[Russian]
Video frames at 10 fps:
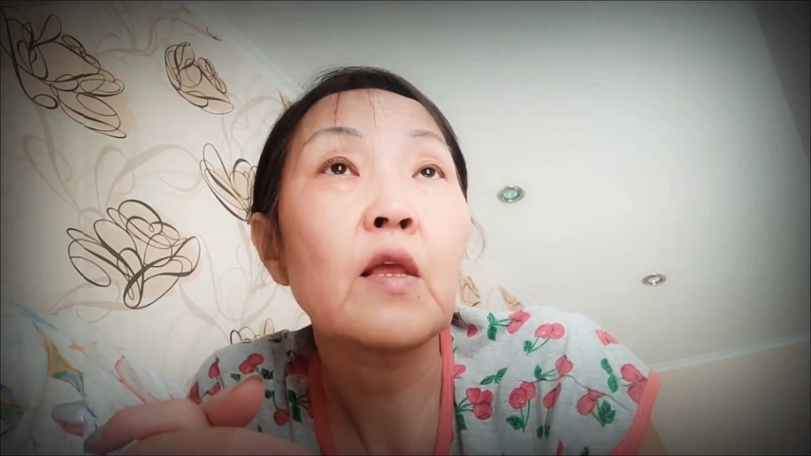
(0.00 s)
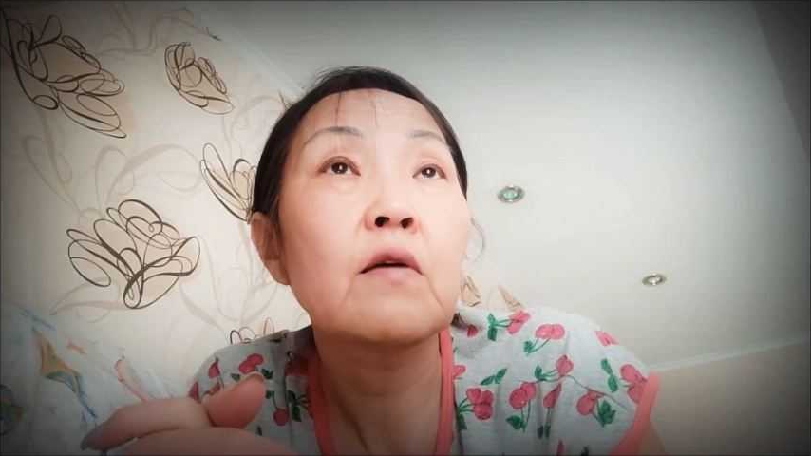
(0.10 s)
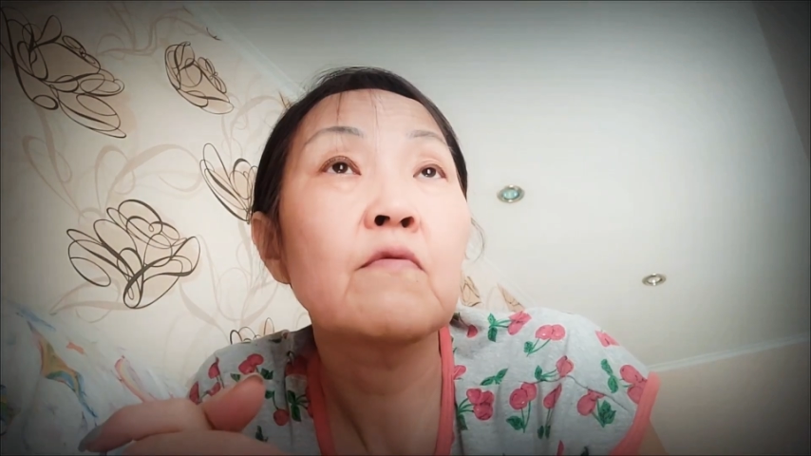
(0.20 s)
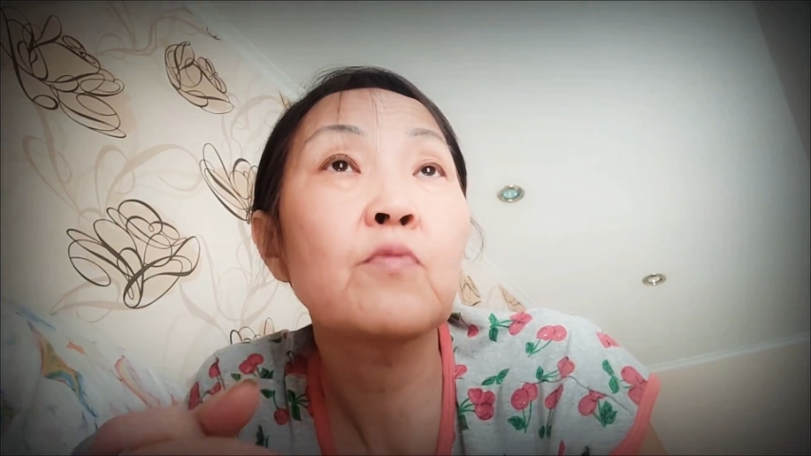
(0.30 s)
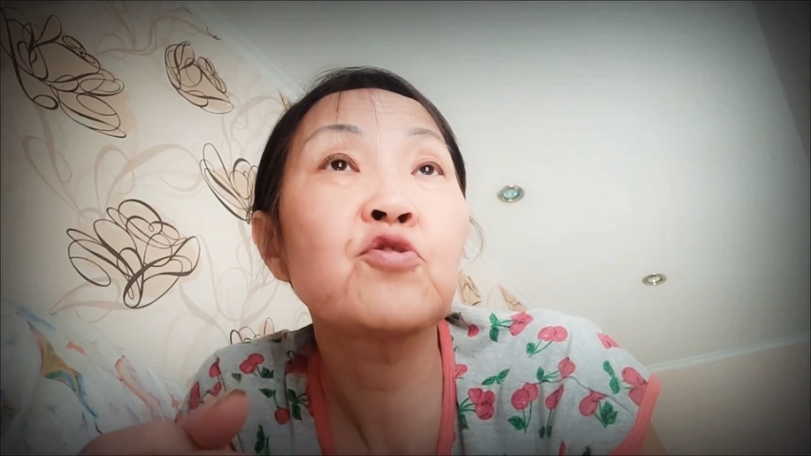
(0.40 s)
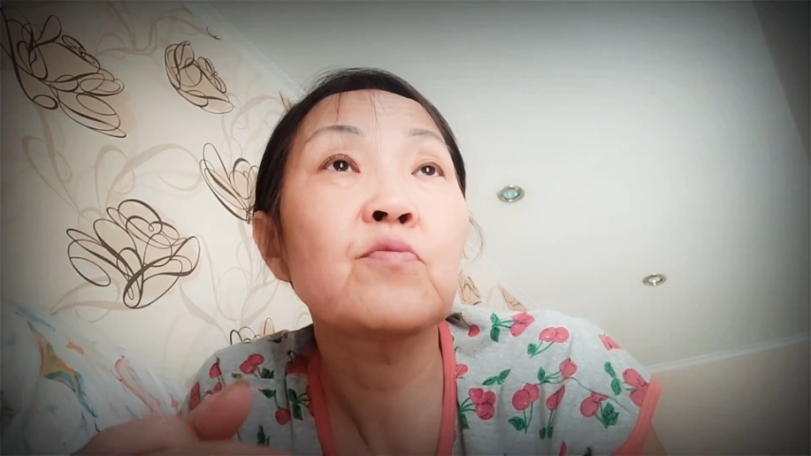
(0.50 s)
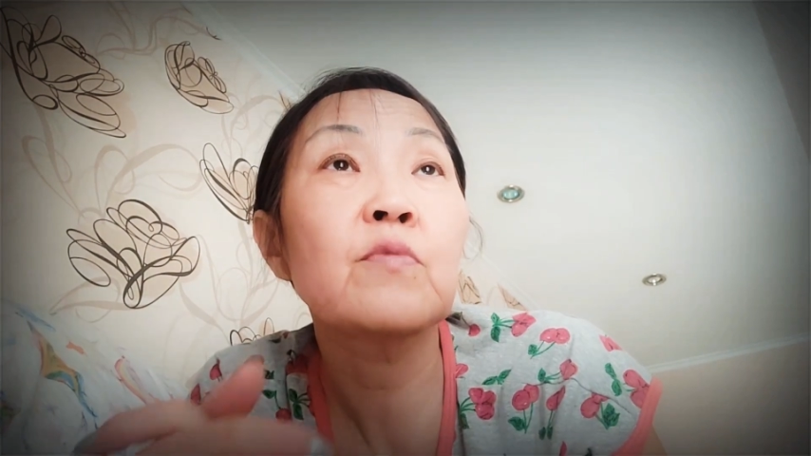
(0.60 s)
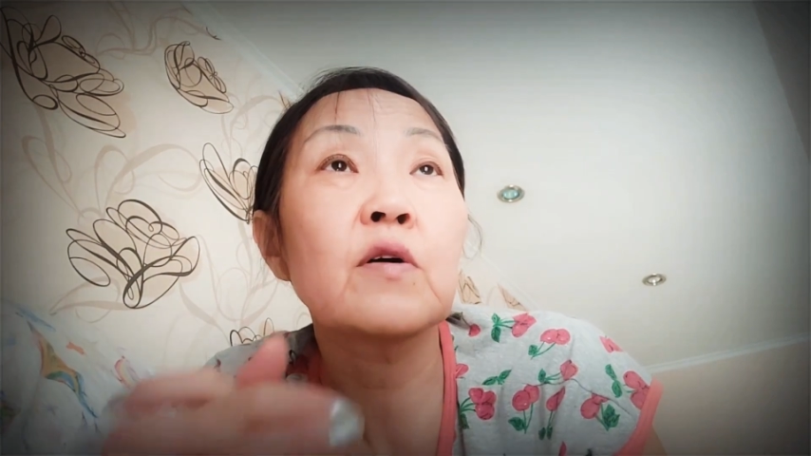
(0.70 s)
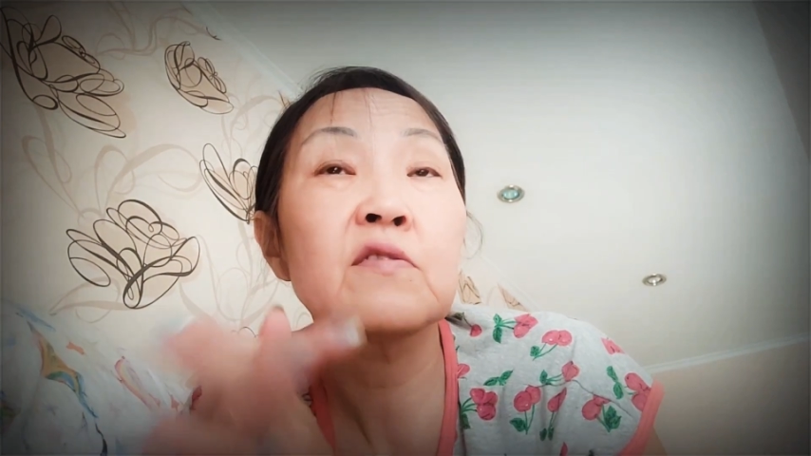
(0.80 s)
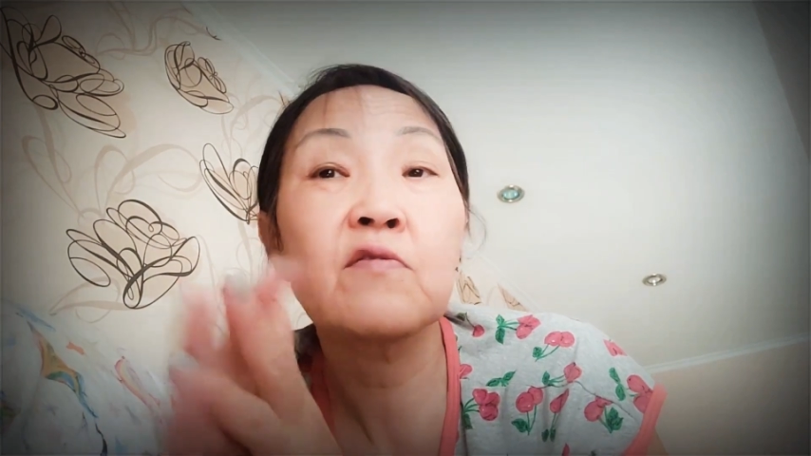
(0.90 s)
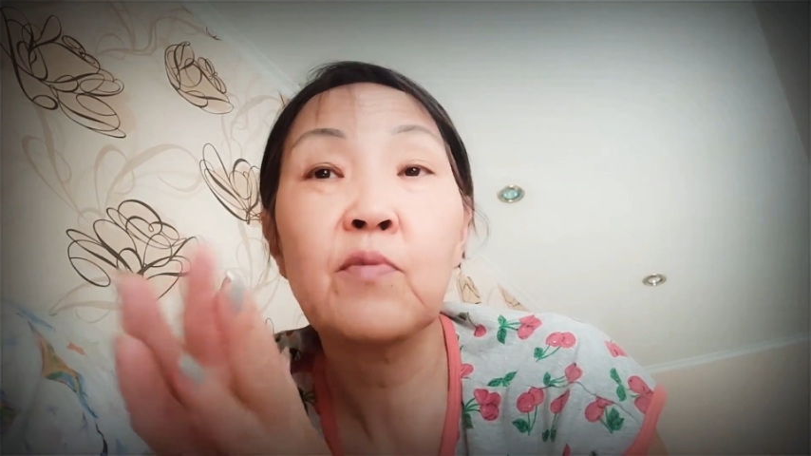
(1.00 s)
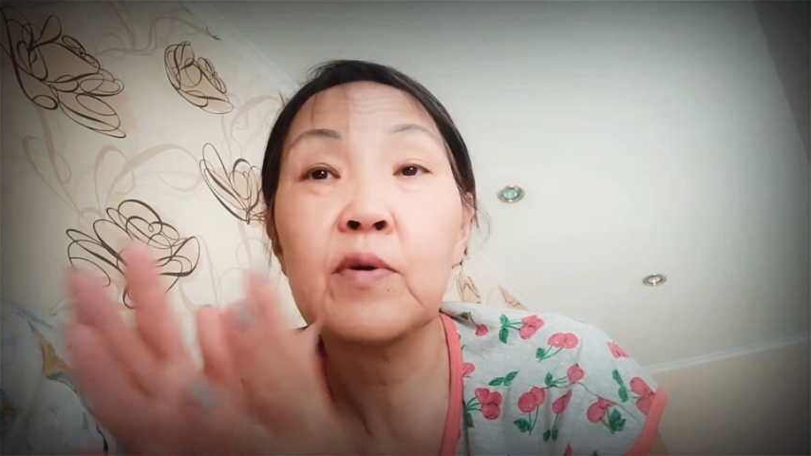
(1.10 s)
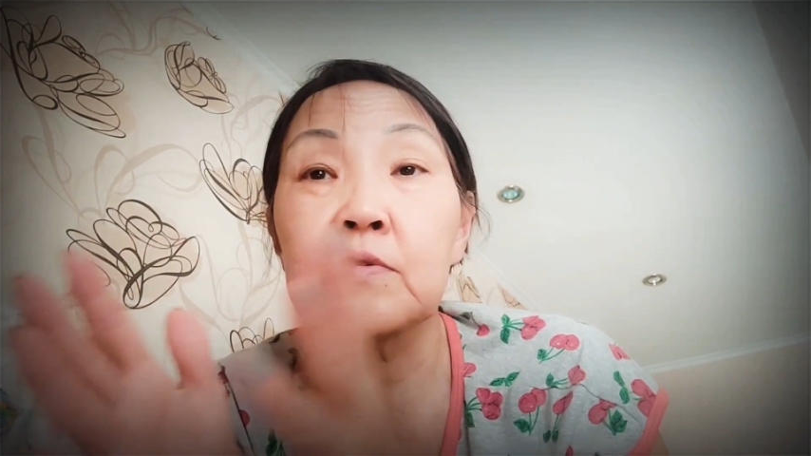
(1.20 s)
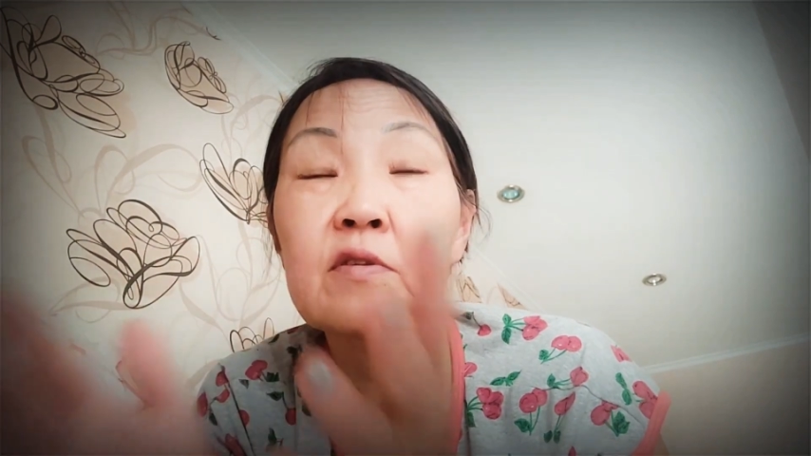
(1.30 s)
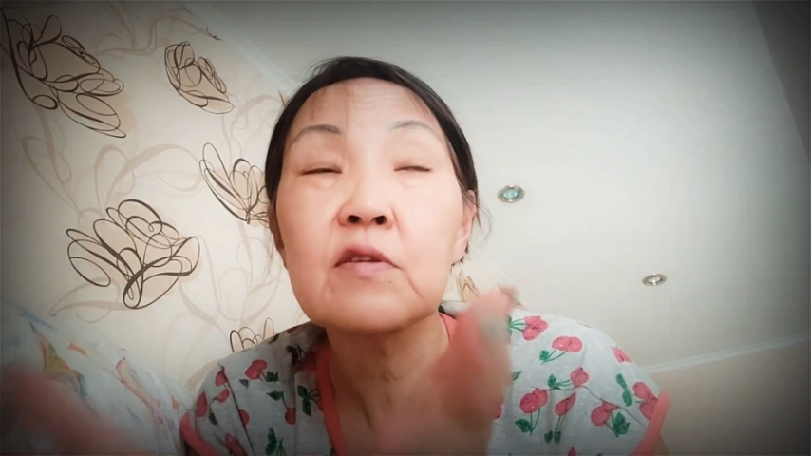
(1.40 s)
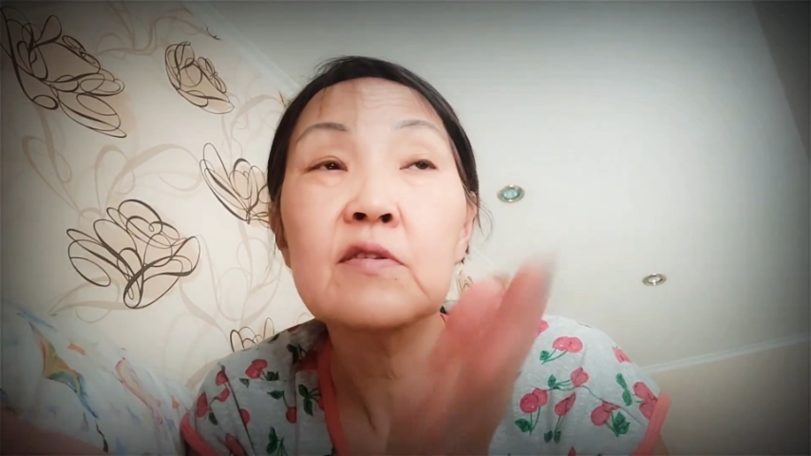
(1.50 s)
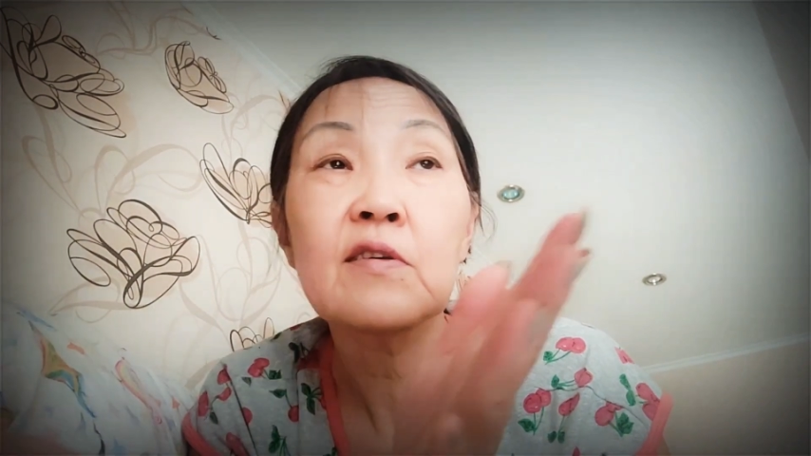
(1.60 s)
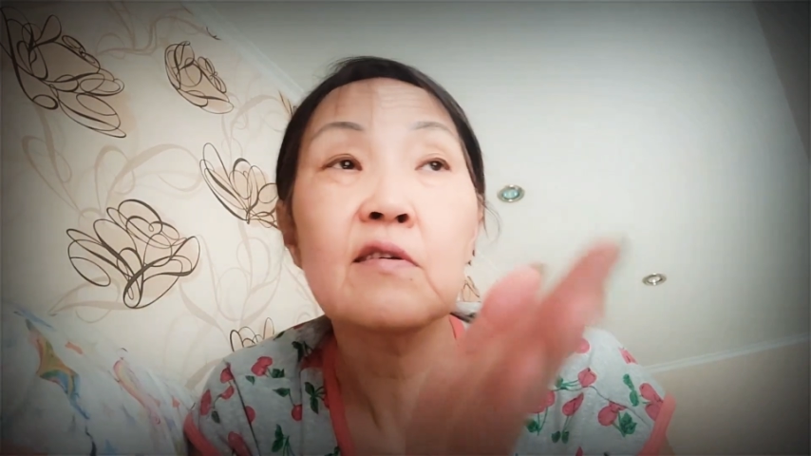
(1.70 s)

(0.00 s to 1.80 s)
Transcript: В общем, освободилась